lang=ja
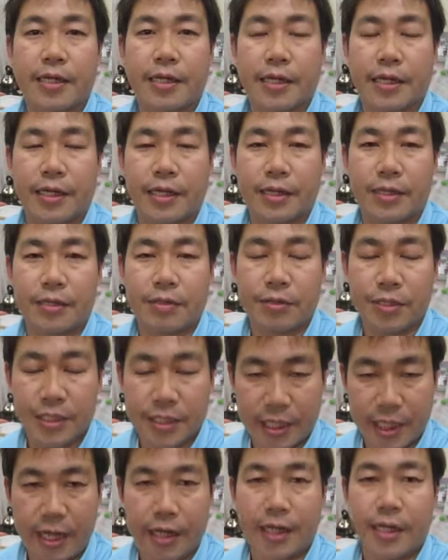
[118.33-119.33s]
え取
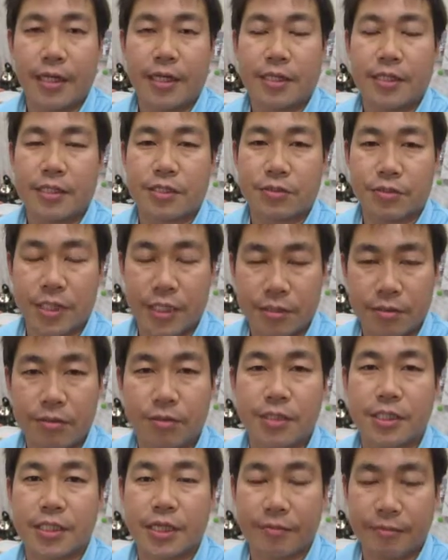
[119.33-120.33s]
り付け装着
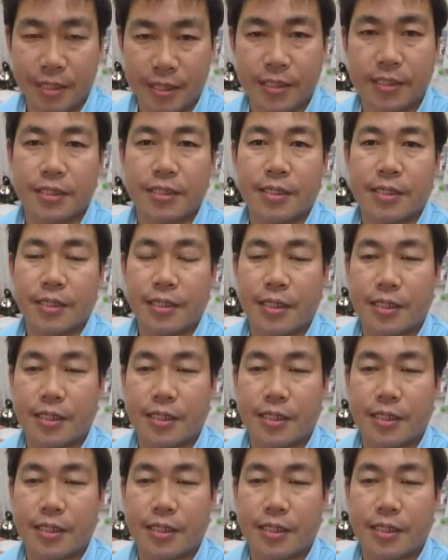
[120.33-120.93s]
をしています